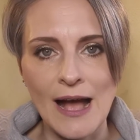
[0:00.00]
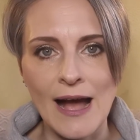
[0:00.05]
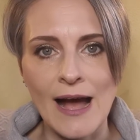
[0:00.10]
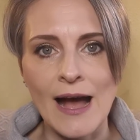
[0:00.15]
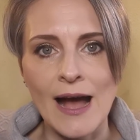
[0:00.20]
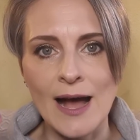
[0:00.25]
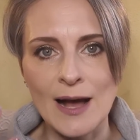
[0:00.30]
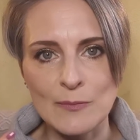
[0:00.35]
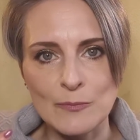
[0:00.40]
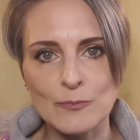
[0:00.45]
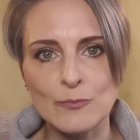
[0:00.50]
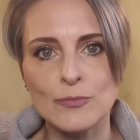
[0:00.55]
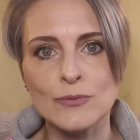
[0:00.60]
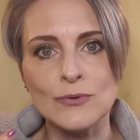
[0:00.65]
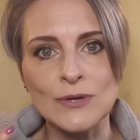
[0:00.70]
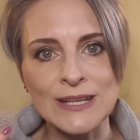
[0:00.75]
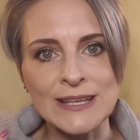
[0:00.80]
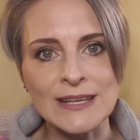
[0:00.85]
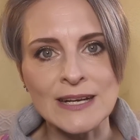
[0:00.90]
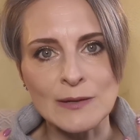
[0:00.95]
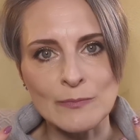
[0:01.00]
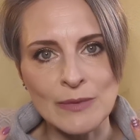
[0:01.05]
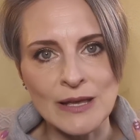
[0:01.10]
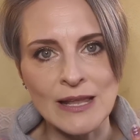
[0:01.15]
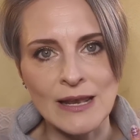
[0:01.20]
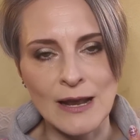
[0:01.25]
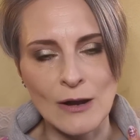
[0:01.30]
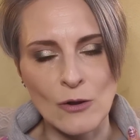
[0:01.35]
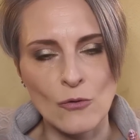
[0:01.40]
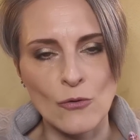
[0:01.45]
a pulire
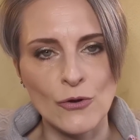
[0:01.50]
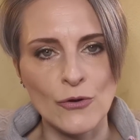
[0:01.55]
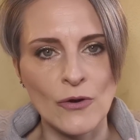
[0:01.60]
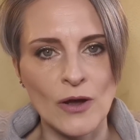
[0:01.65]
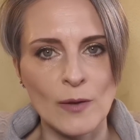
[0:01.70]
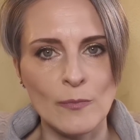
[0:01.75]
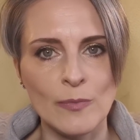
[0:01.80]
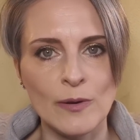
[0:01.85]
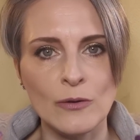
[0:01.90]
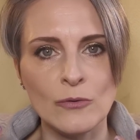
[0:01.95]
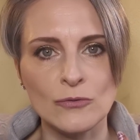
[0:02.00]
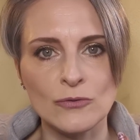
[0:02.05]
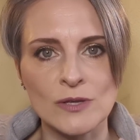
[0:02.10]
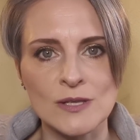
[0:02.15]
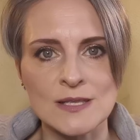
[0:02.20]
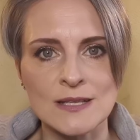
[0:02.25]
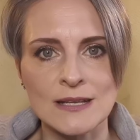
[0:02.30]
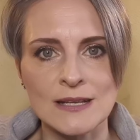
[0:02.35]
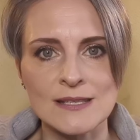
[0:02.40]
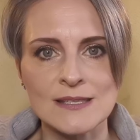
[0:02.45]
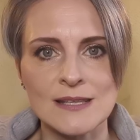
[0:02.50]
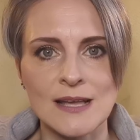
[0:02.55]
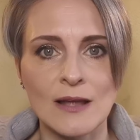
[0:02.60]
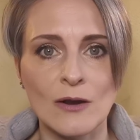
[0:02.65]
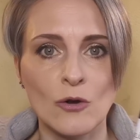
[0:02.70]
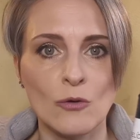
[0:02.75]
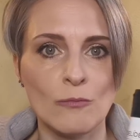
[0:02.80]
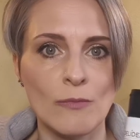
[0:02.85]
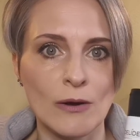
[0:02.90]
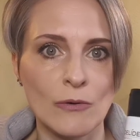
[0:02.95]
bene il cuoio capelluto e
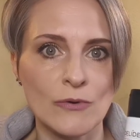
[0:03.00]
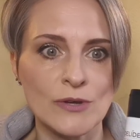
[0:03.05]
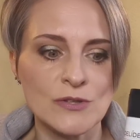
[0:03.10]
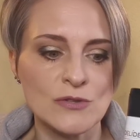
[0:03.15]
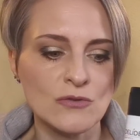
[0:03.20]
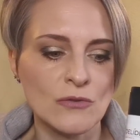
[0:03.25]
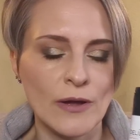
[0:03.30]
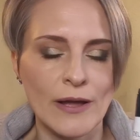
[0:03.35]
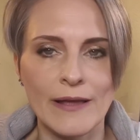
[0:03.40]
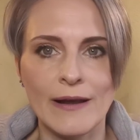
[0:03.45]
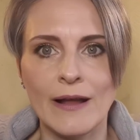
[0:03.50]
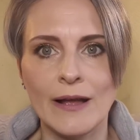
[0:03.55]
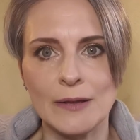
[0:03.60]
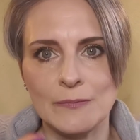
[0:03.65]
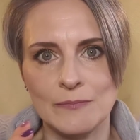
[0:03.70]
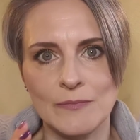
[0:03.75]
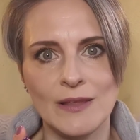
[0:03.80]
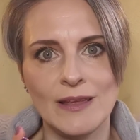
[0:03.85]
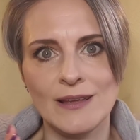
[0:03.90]
sgrassarlo ma questo era